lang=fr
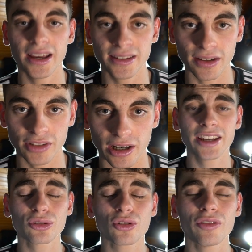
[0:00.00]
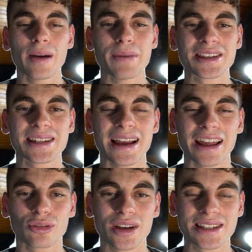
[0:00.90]
est à venir. Et donc on va passer à
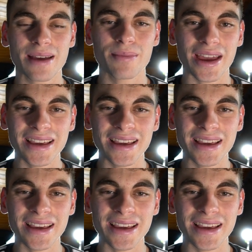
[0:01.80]
la troisième